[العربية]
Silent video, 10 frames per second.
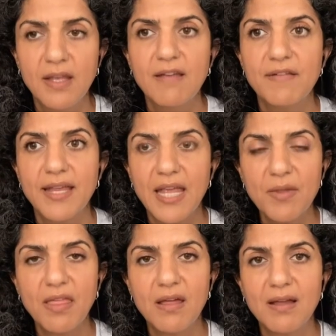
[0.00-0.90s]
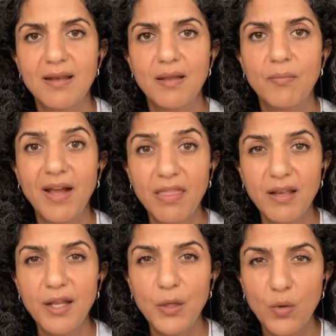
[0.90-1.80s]
فكمثال بعض
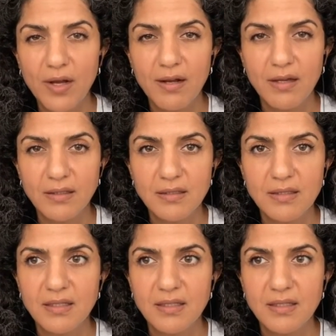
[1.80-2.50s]
الحوارات